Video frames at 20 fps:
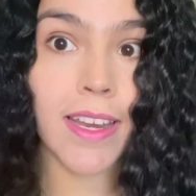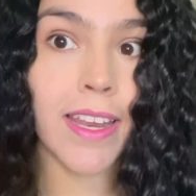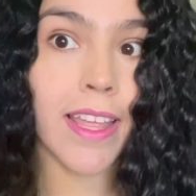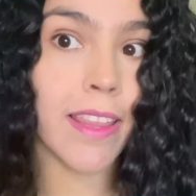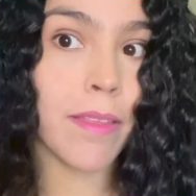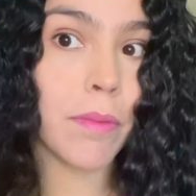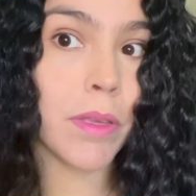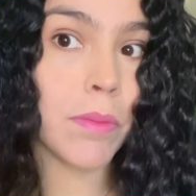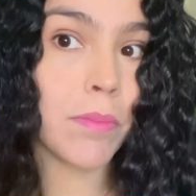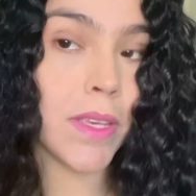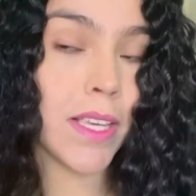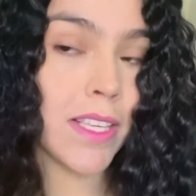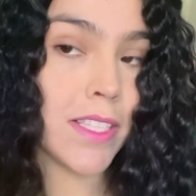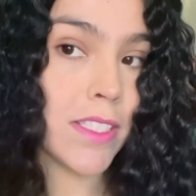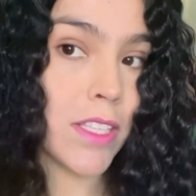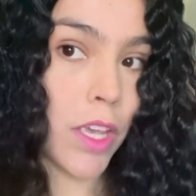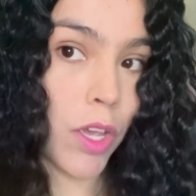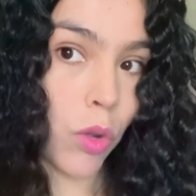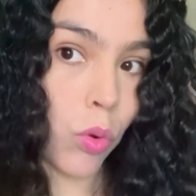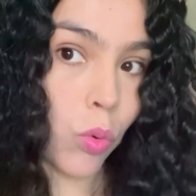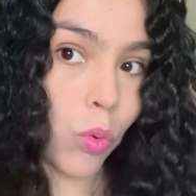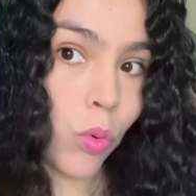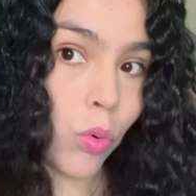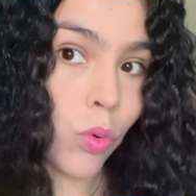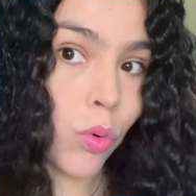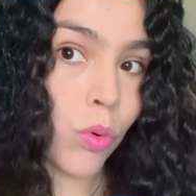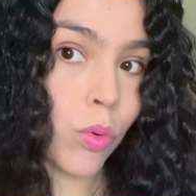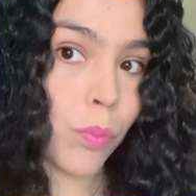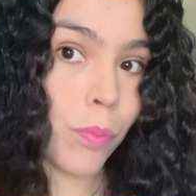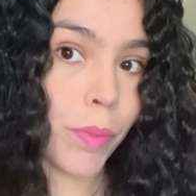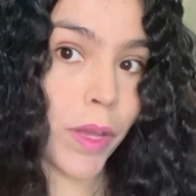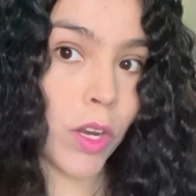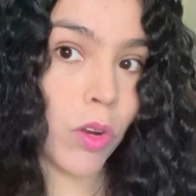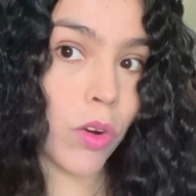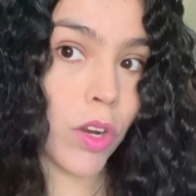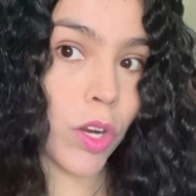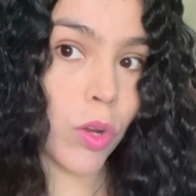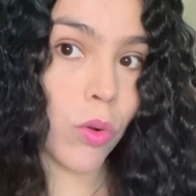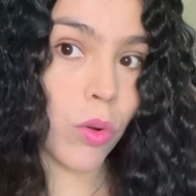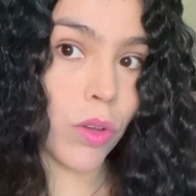nada más me hice un pelo
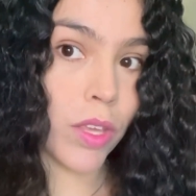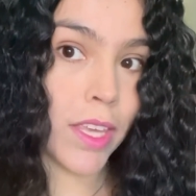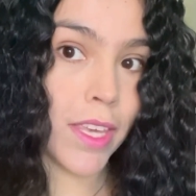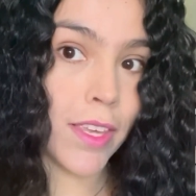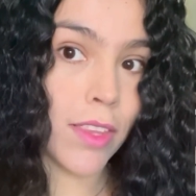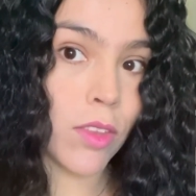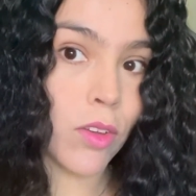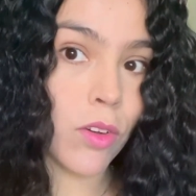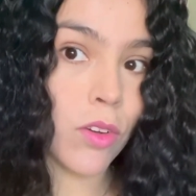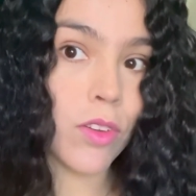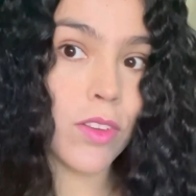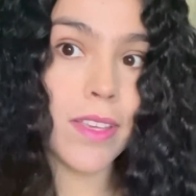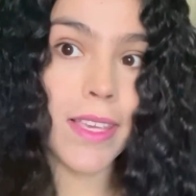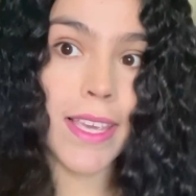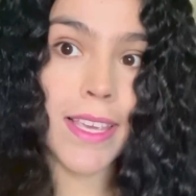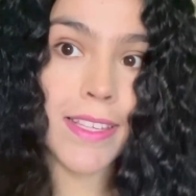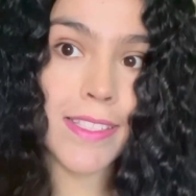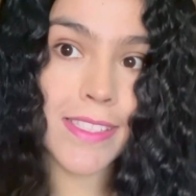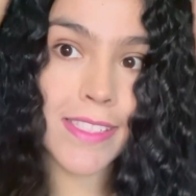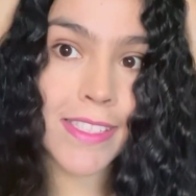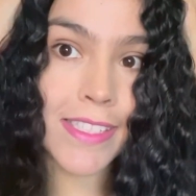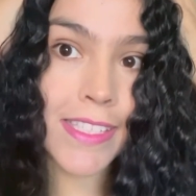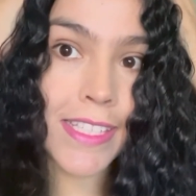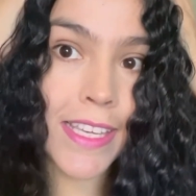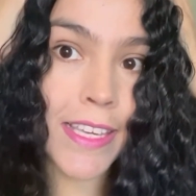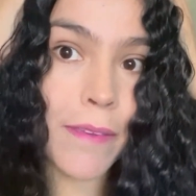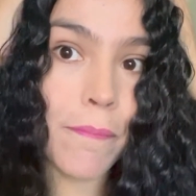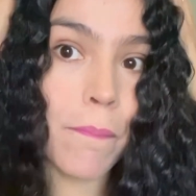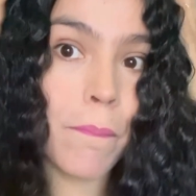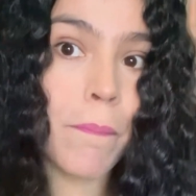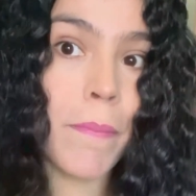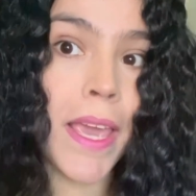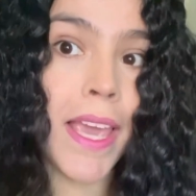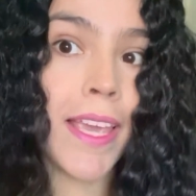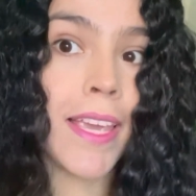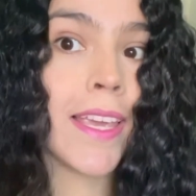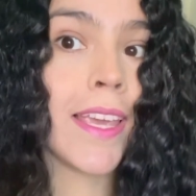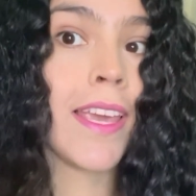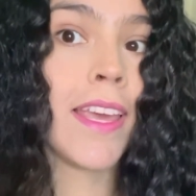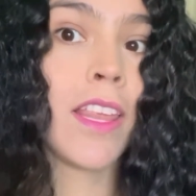recogido y sí me
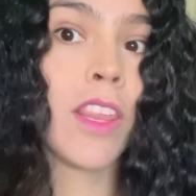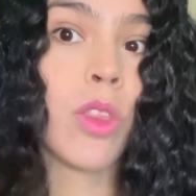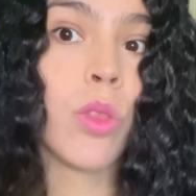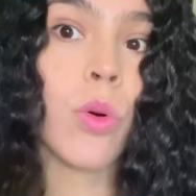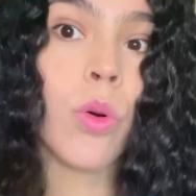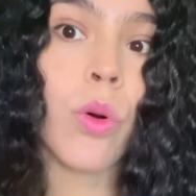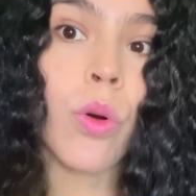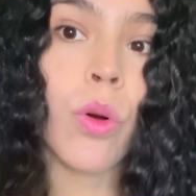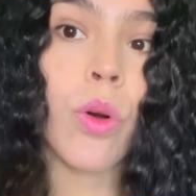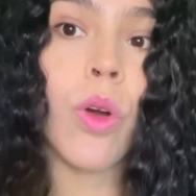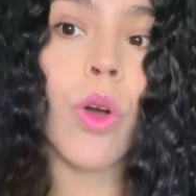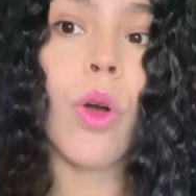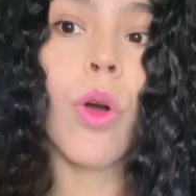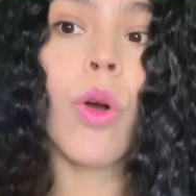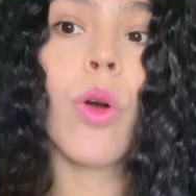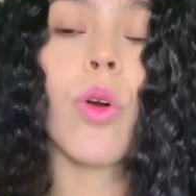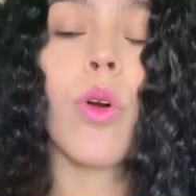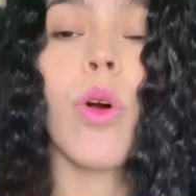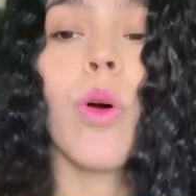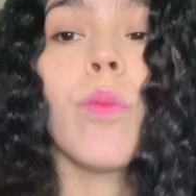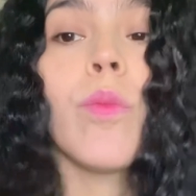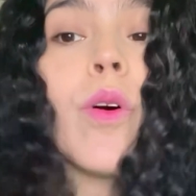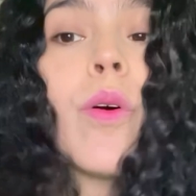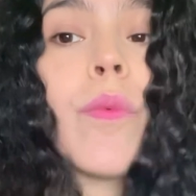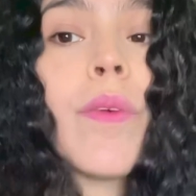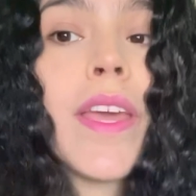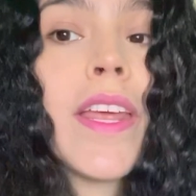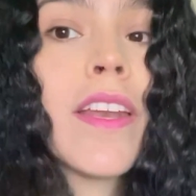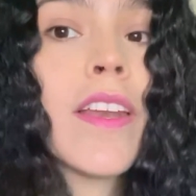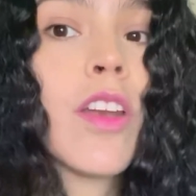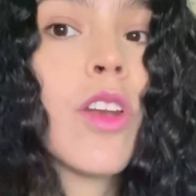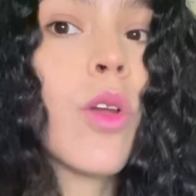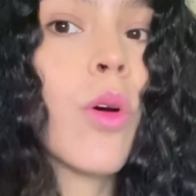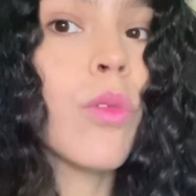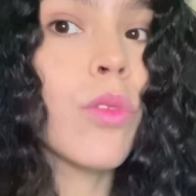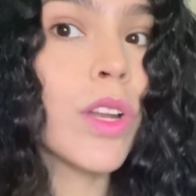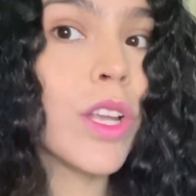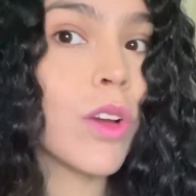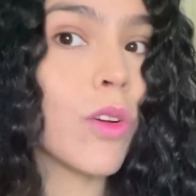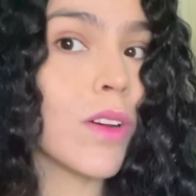quedó como ven.
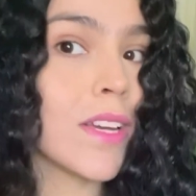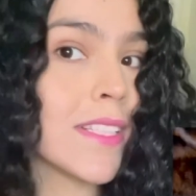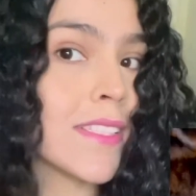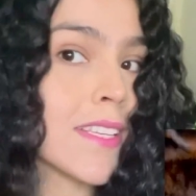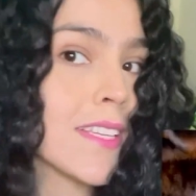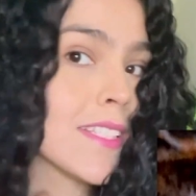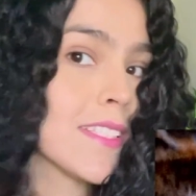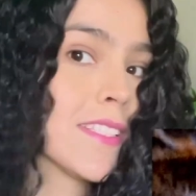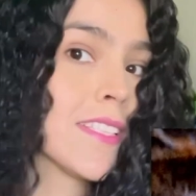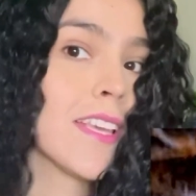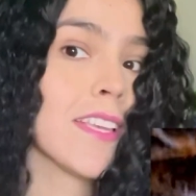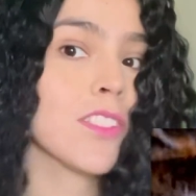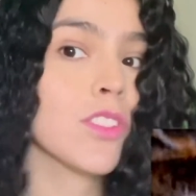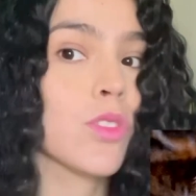Lo único es que sí es